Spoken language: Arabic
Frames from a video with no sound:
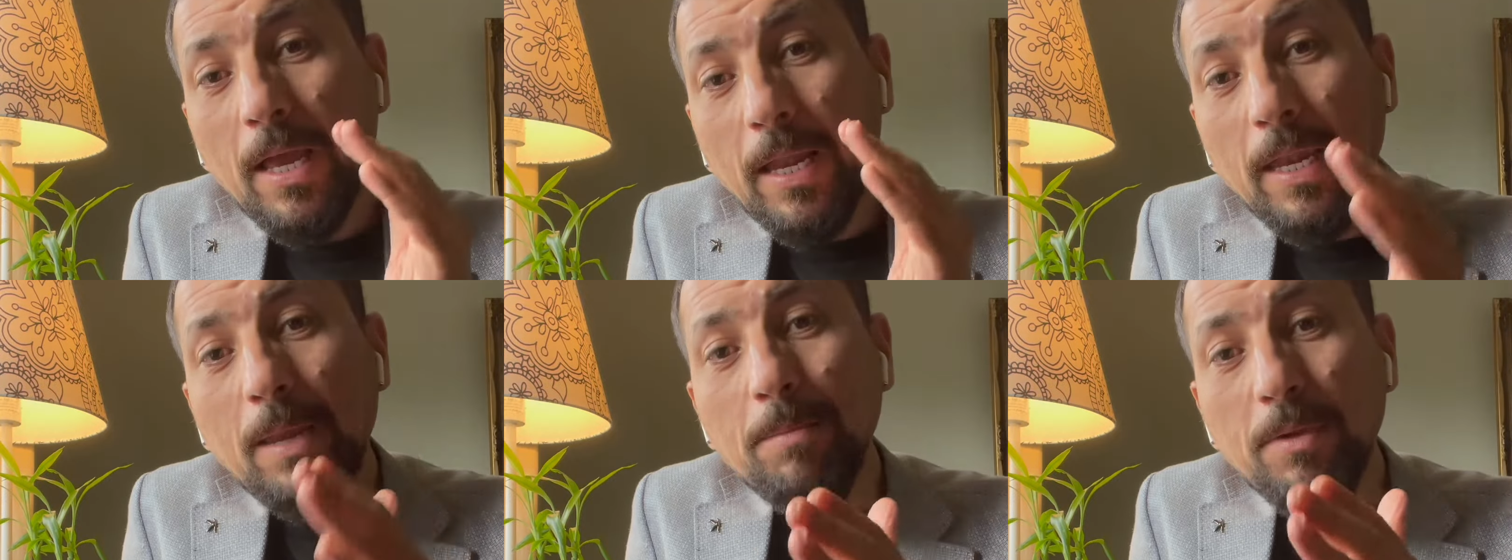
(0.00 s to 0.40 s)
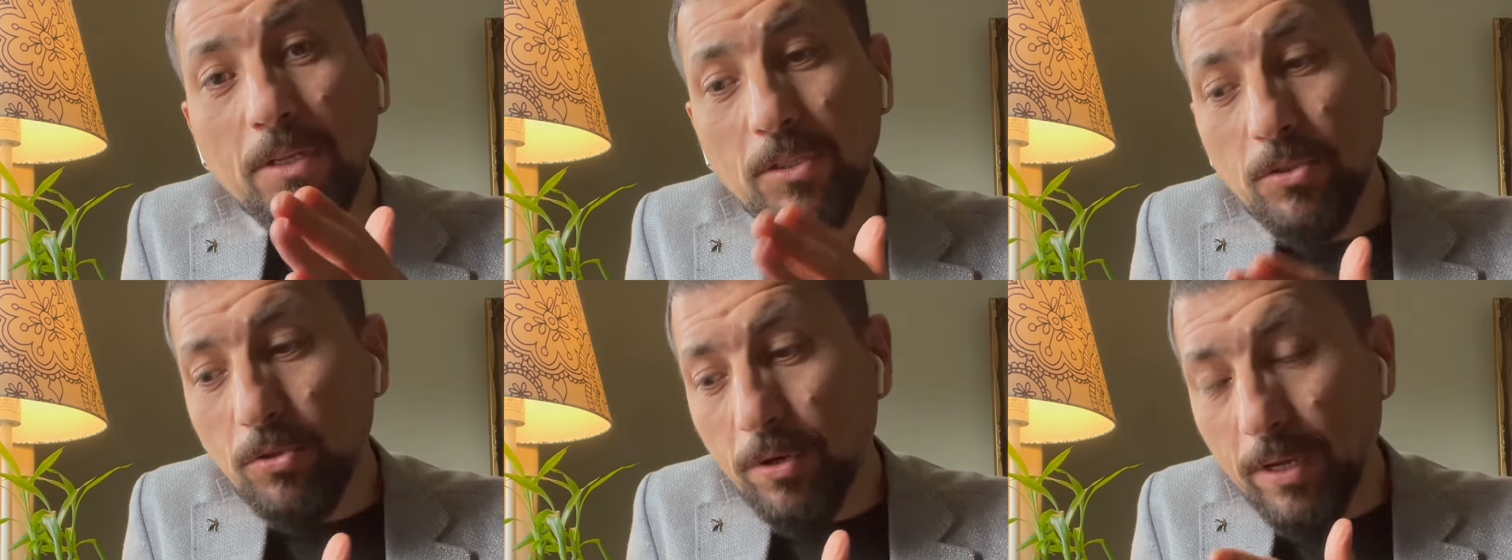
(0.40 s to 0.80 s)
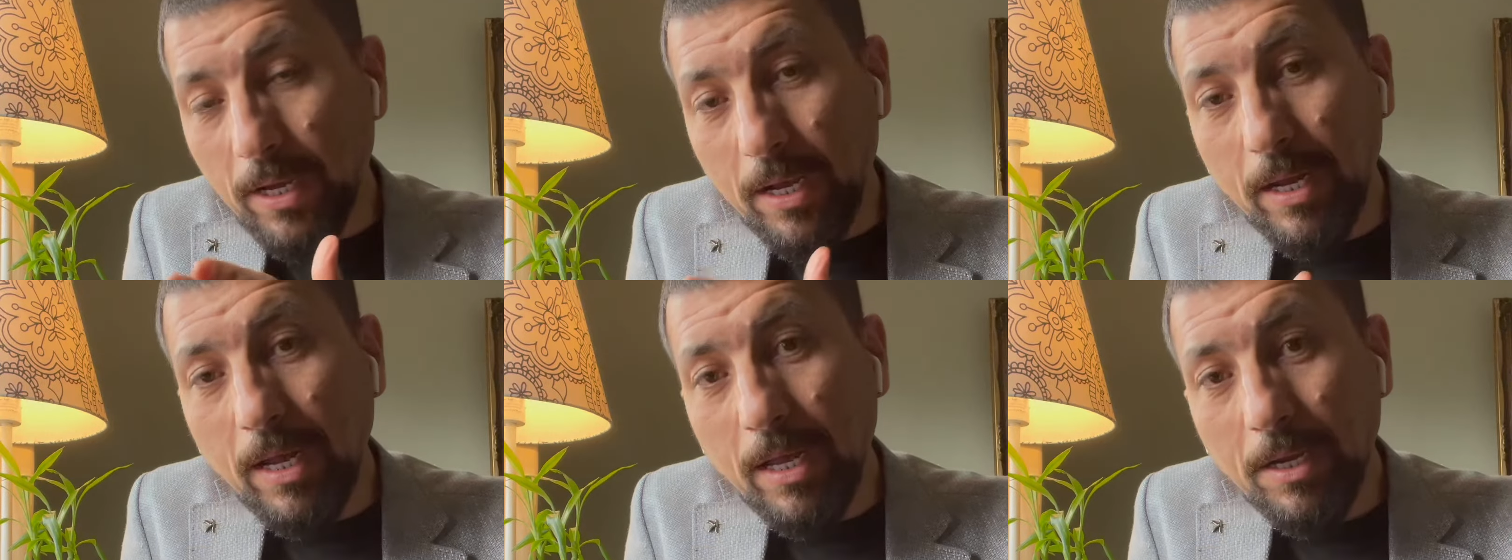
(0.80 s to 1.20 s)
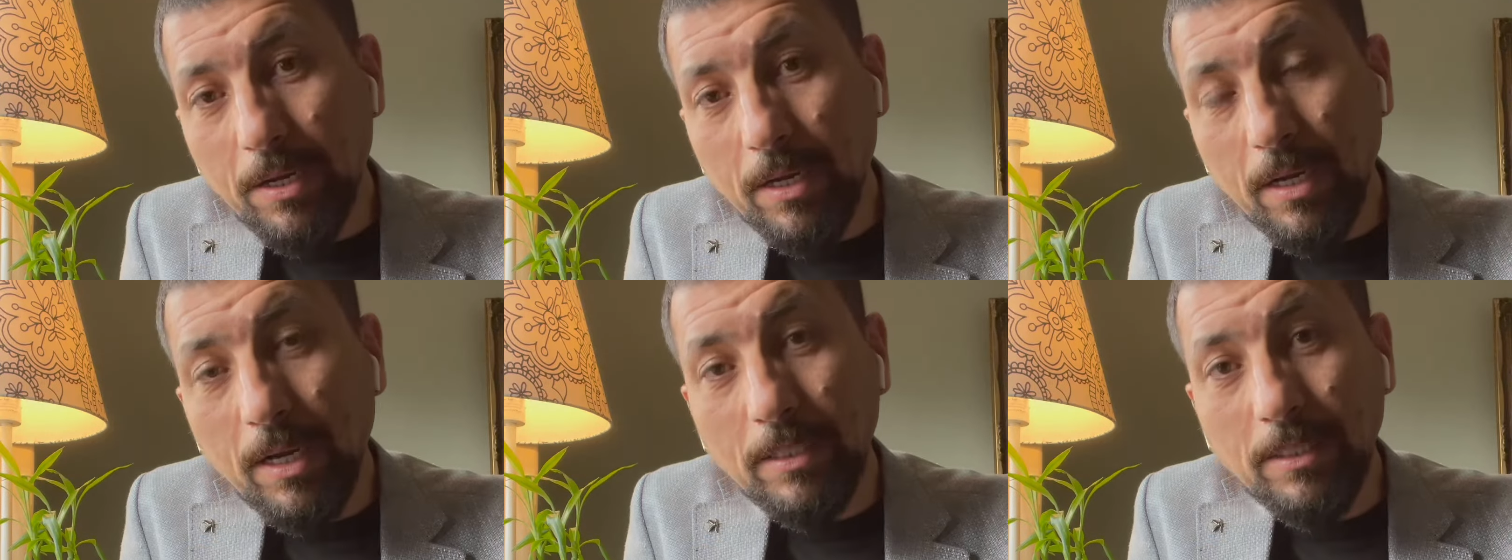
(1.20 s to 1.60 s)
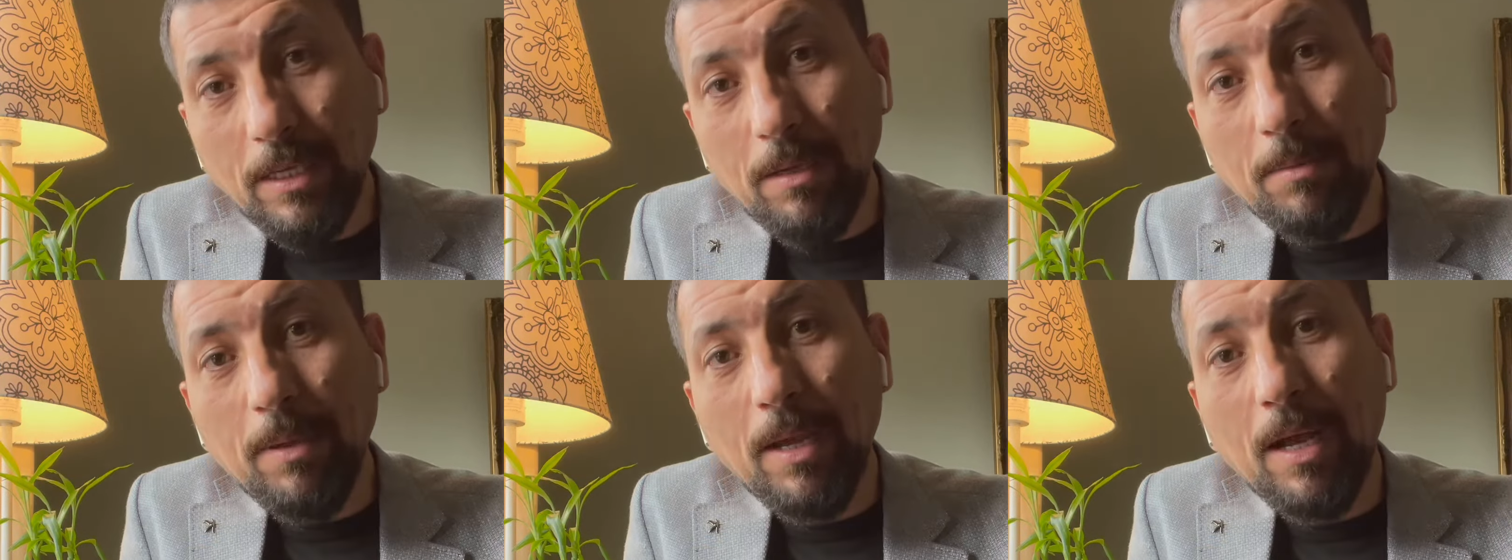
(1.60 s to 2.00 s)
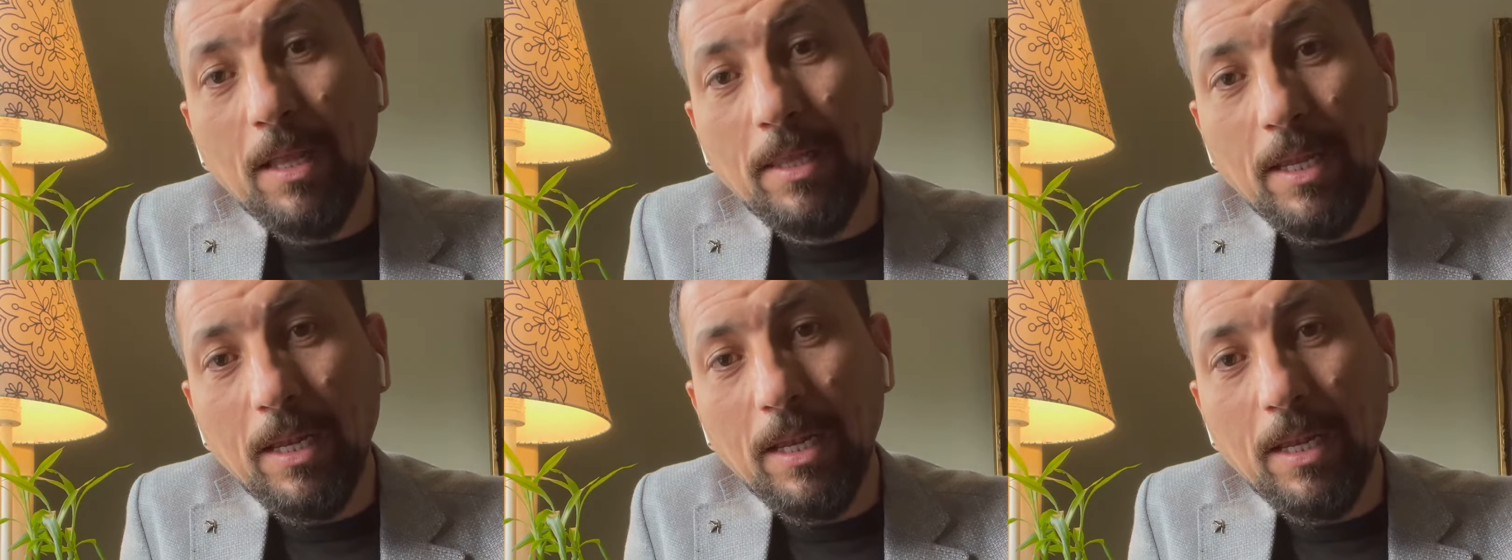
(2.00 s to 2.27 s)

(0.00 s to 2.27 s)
لم يصدر قرار قطعي بهذا